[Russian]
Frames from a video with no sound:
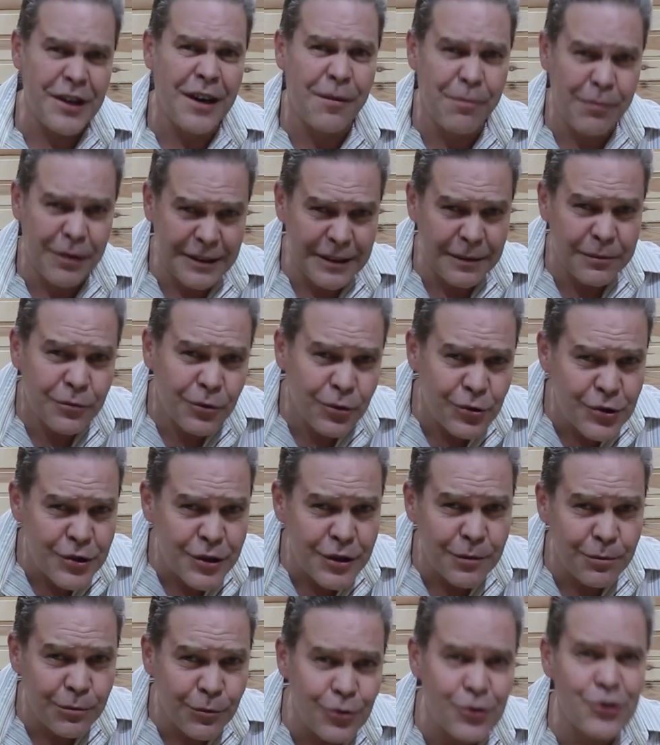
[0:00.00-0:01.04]
и об этом тоже
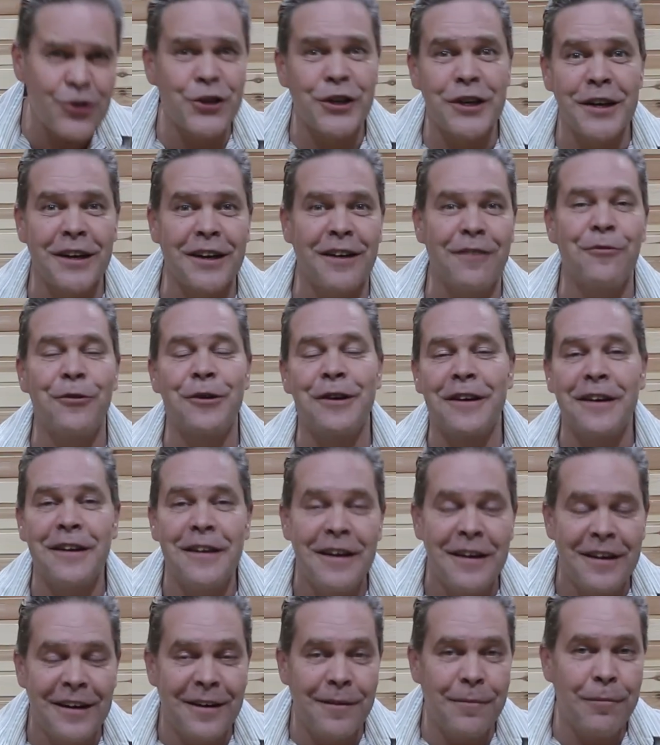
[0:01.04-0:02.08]
немножечко. Кого я
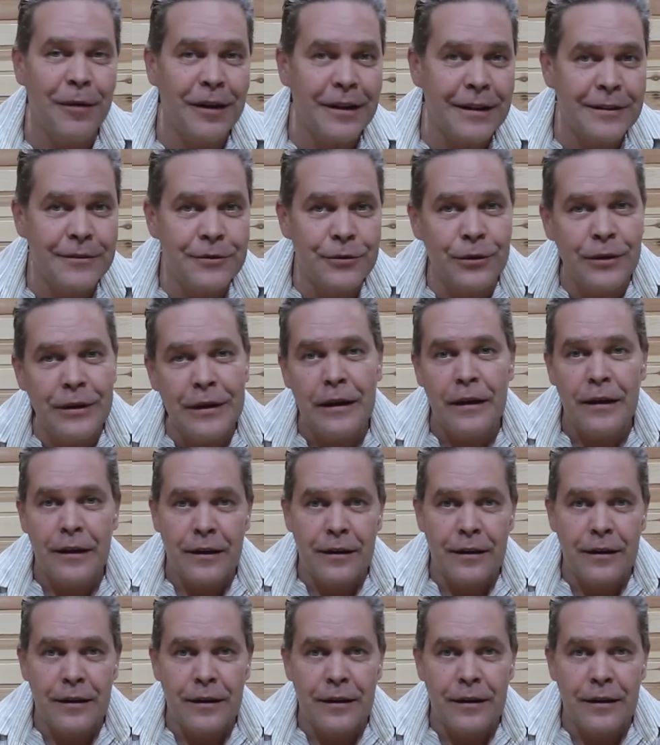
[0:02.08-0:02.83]
обманываю.